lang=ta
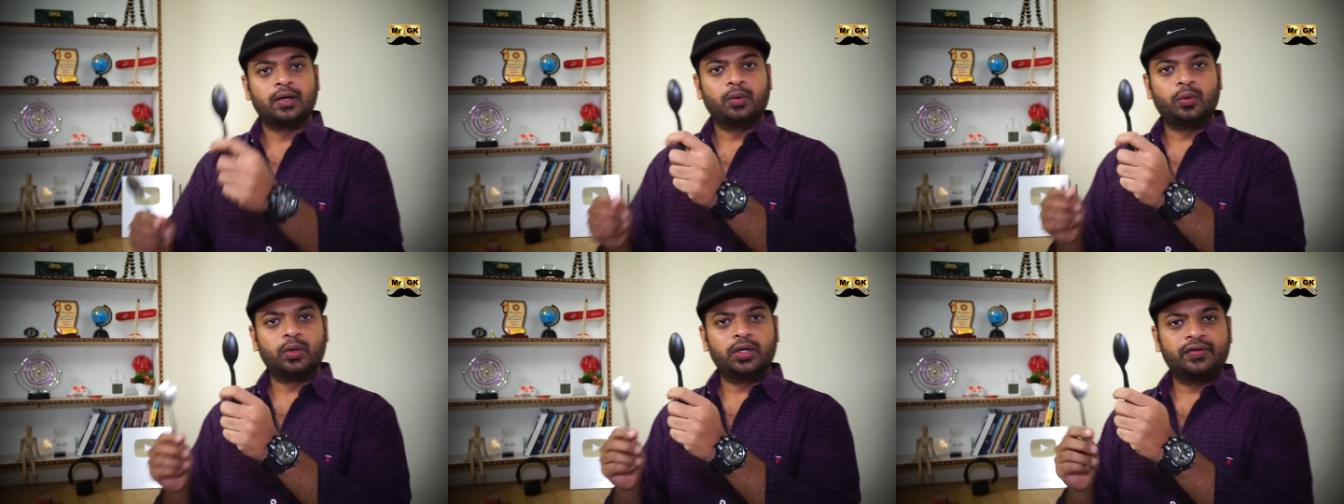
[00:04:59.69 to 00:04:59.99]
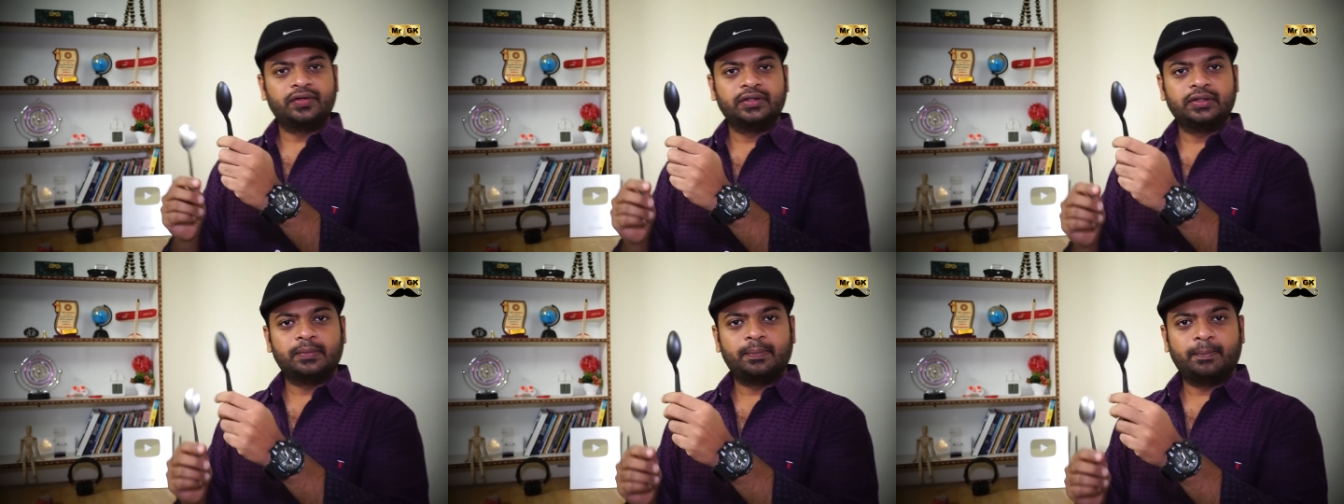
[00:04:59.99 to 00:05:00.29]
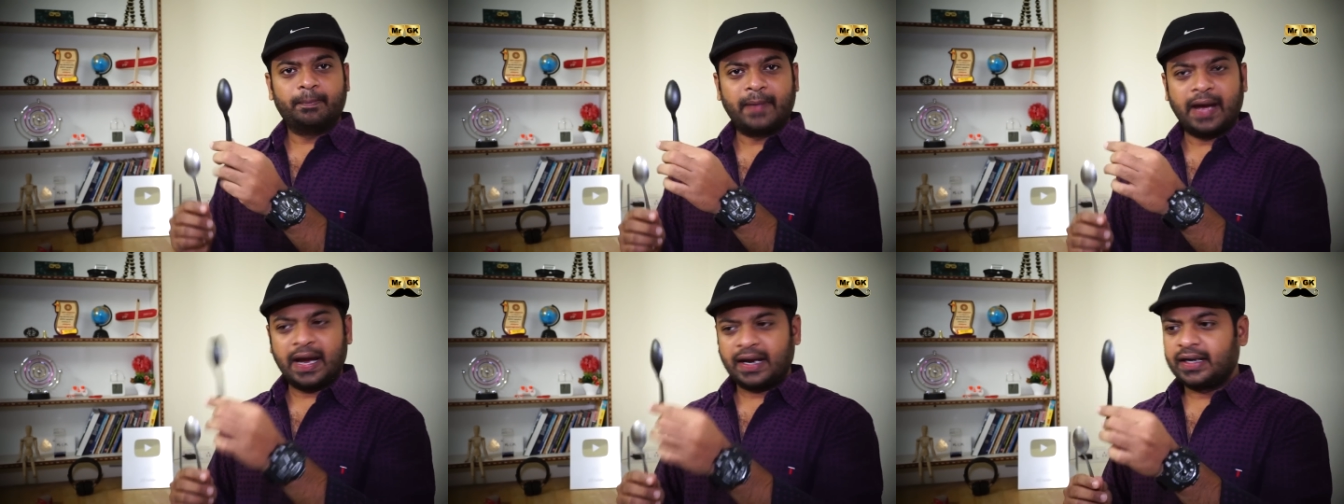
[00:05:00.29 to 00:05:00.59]
ஒன்று வந்து
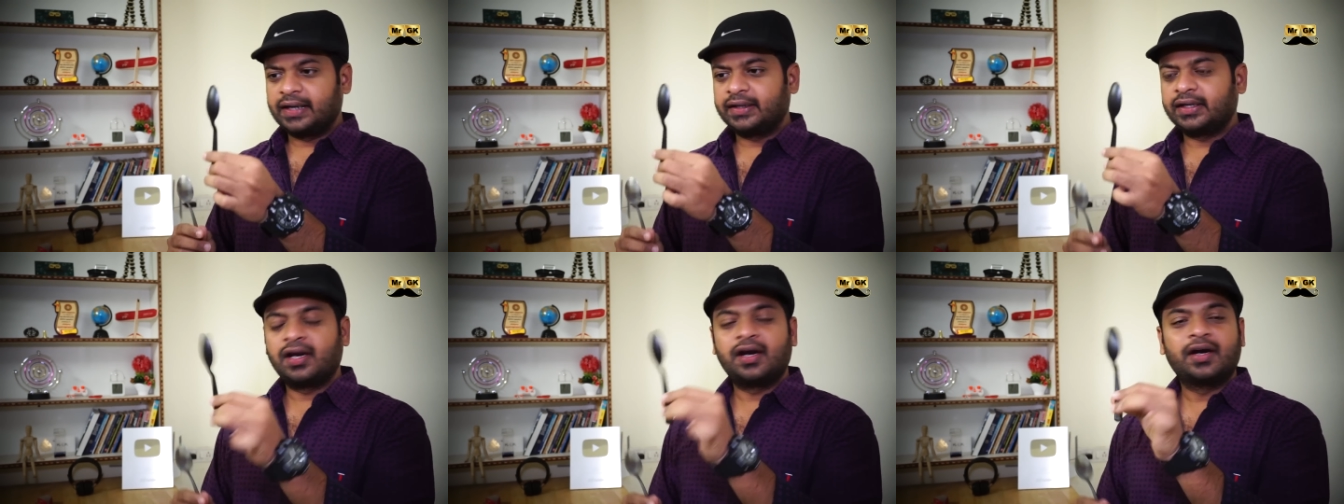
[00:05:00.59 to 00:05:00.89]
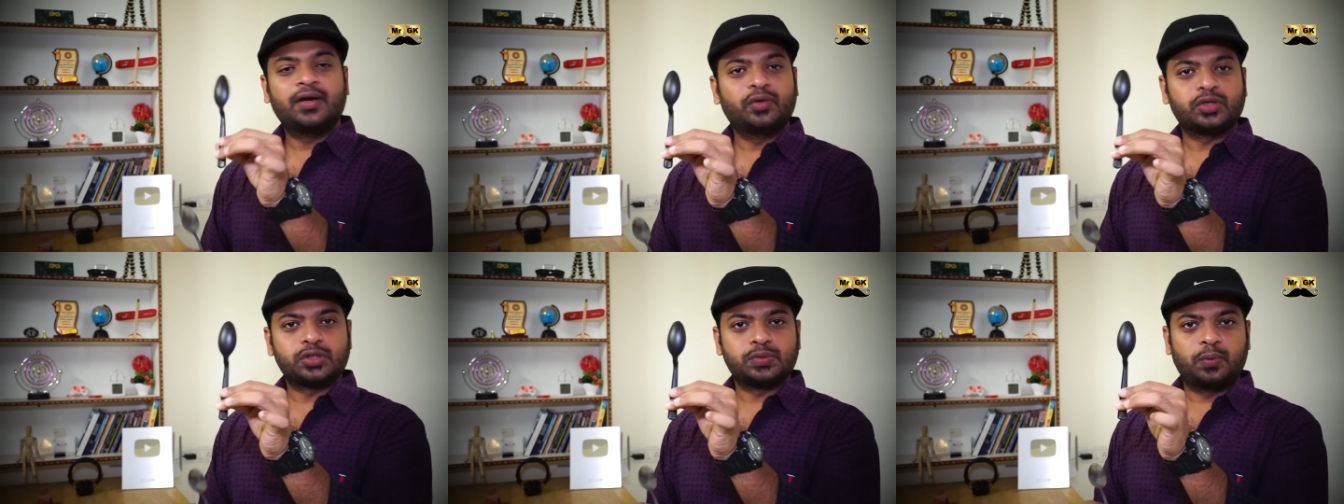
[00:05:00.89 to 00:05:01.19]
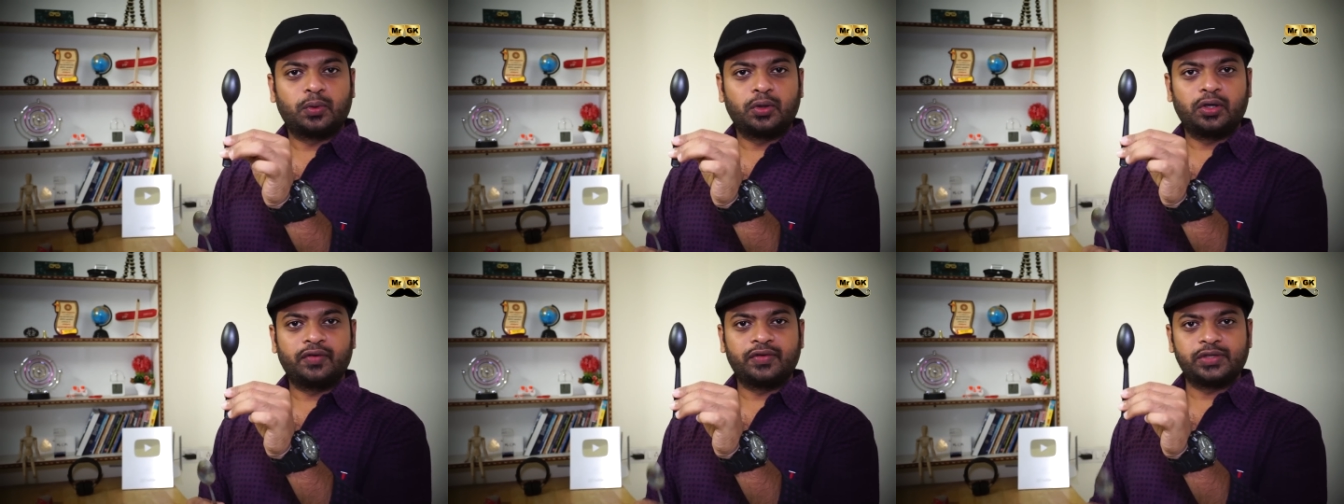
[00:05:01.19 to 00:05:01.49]
மேக்னட்டாலான ஒரு
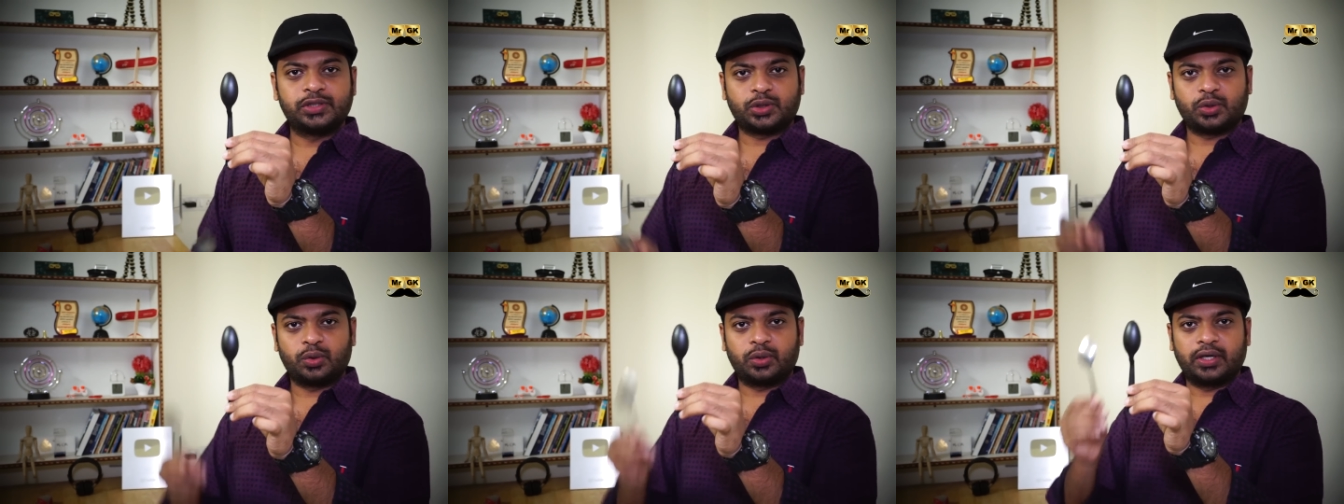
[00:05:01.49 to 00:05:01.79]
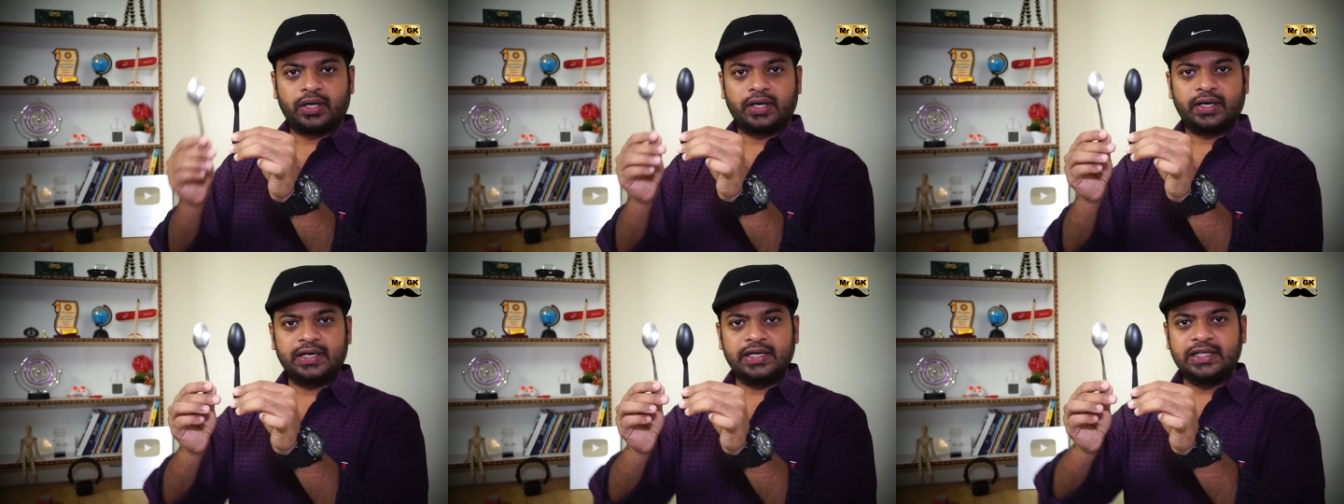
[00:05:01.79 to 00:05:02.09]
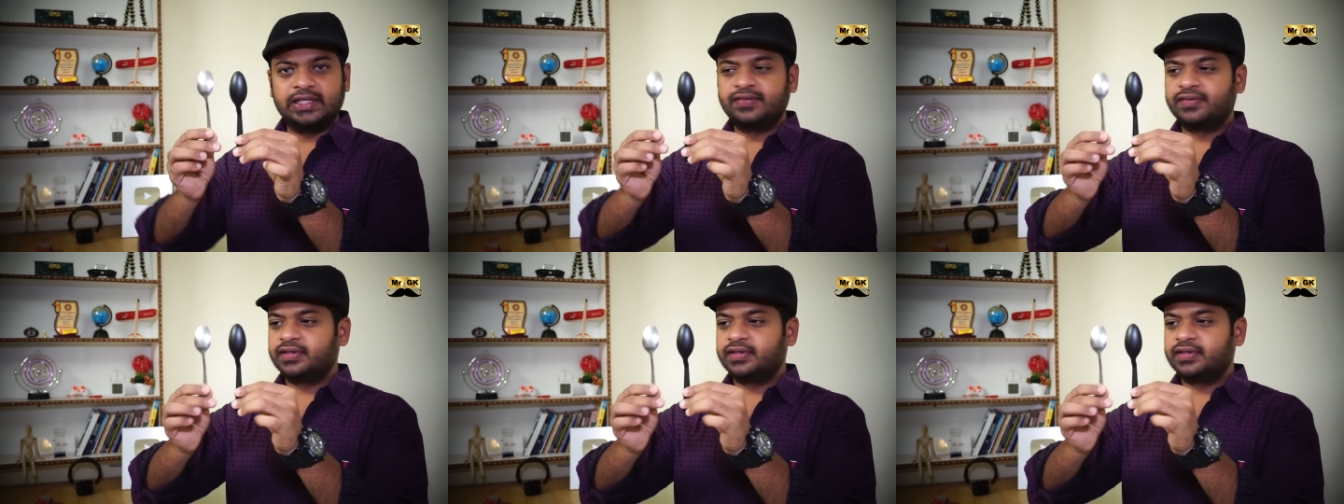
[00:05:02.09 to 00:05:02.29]
ஸ்பூனுன்னு வச்சுக்கோங்க இது